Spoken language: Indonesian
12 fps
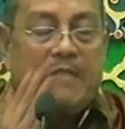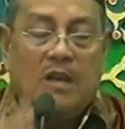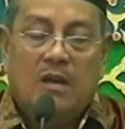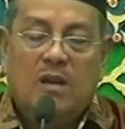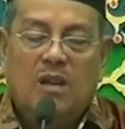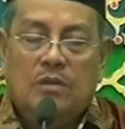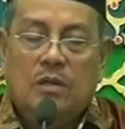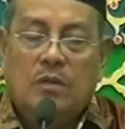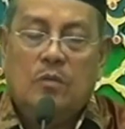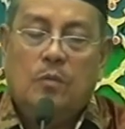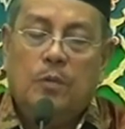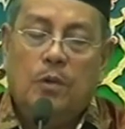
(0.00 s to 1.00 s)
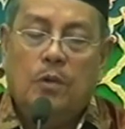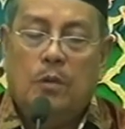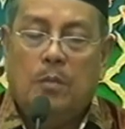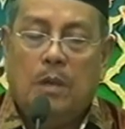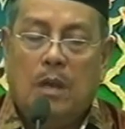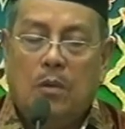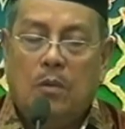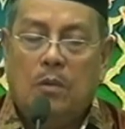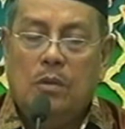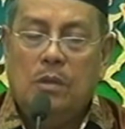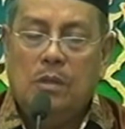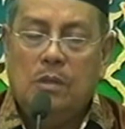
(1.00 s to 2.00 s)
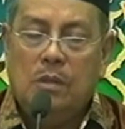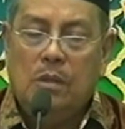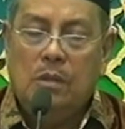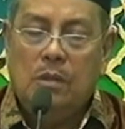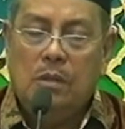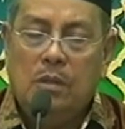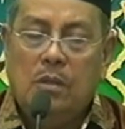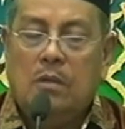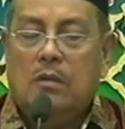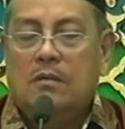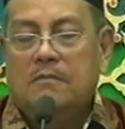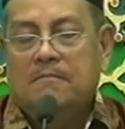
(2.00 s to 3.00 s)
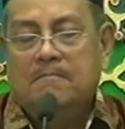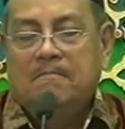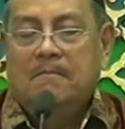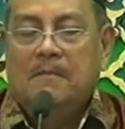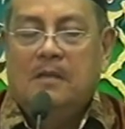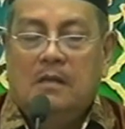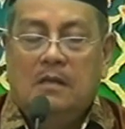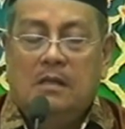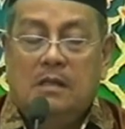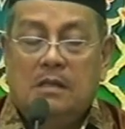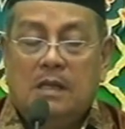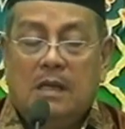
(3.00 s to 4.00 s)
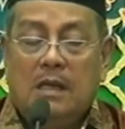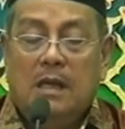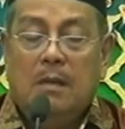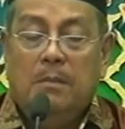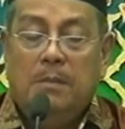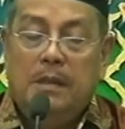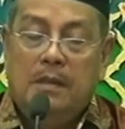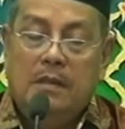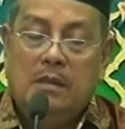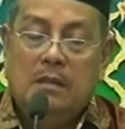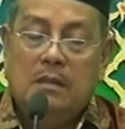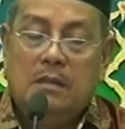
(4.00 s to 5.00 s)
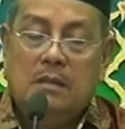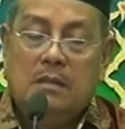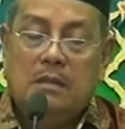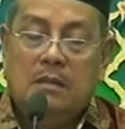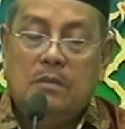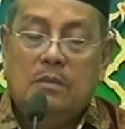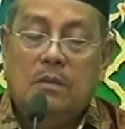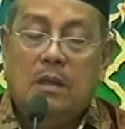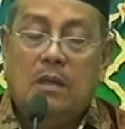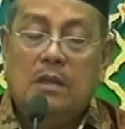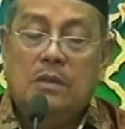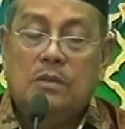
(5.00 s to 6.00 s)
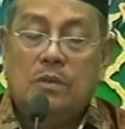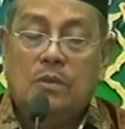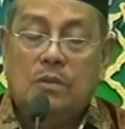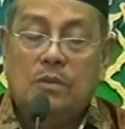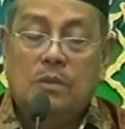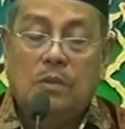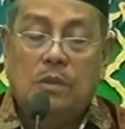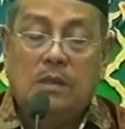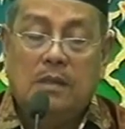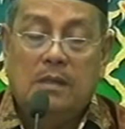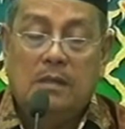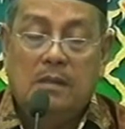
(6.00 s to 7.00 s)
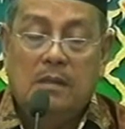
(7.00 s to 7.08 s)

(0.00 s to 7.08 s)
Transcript: Kadang satu pondok ngelakoni iki tok. Wis ya sak karepe kudu ngerti cara Jawane.